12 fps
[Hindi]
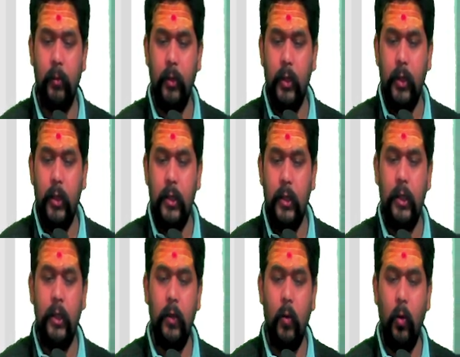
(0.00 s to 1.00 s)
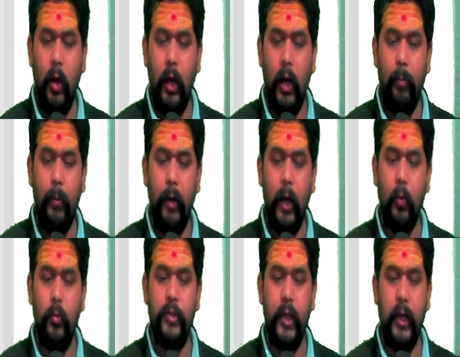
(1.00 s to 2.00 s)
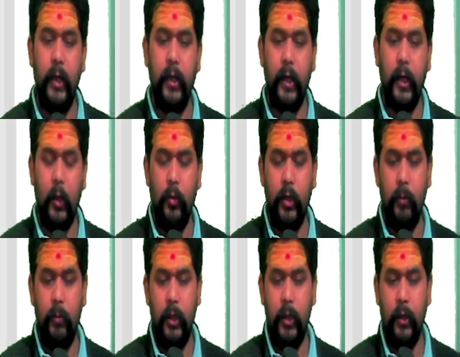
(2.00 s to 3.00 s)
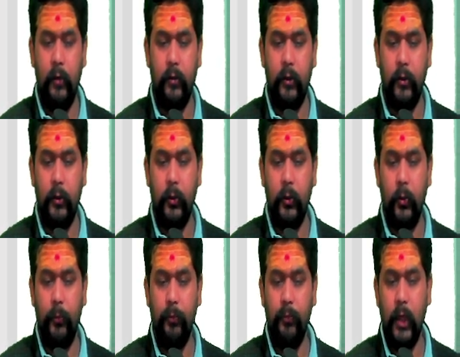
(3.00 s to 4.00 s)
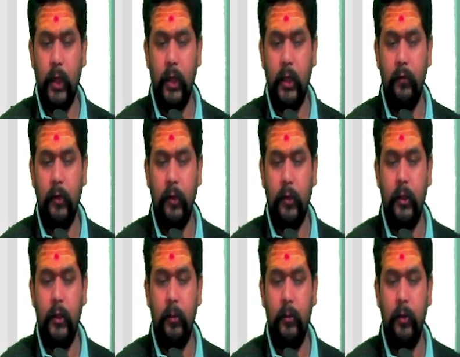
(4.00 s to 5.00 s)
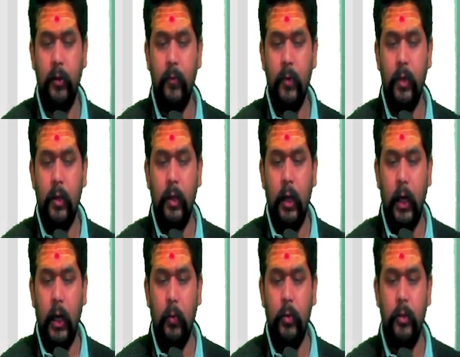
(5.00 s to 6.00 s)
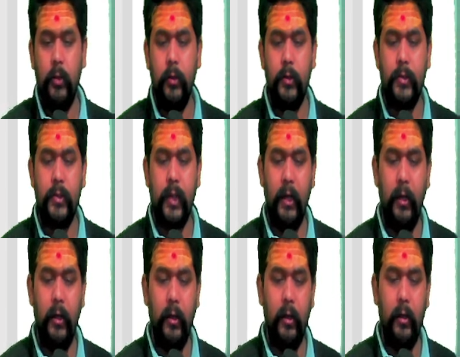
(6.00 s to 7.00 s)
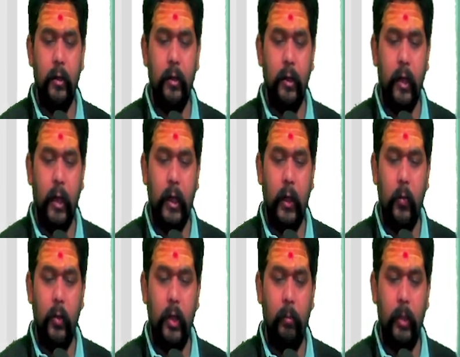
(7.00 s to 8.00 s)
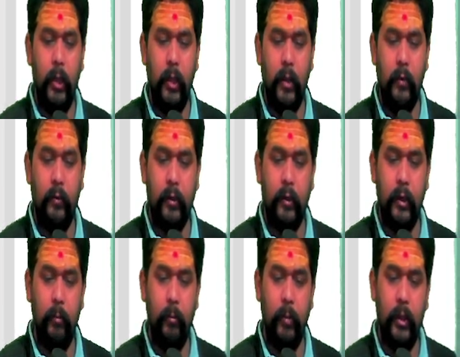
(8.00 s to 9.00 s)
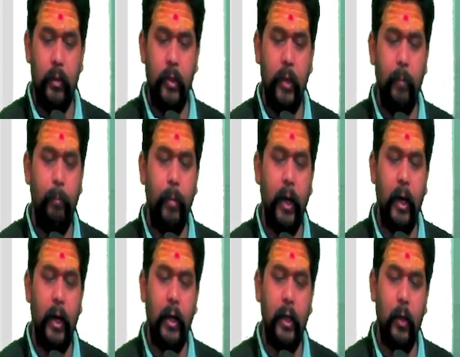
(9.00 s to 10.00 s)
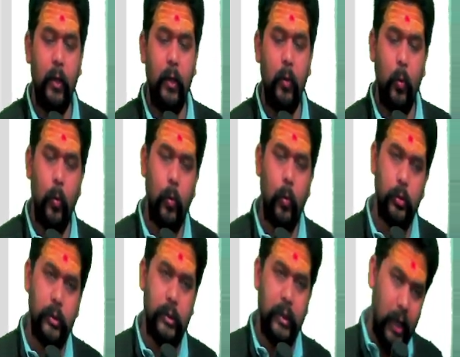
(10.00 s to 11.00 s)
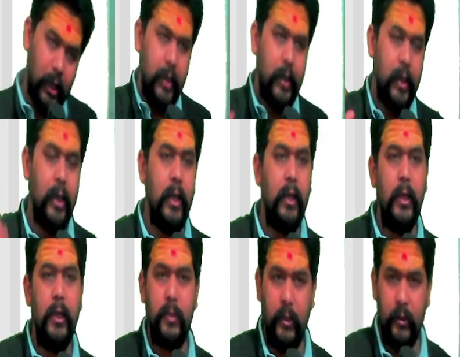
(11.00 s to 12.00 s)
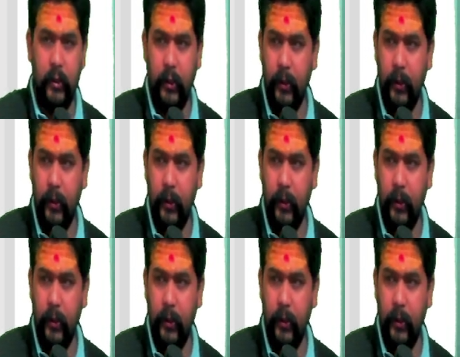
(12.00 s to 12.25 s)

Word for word: ये इनको आप आउटसाइडर अकाउंटिंग भी कह सकते हो क्या कह सकते हैं हम इसे आउटसाइडर अकाउंटिंग भी कह सकते हैं मतलब ये बाहर के लोगों को दिखाने के लिए किए जाते हैं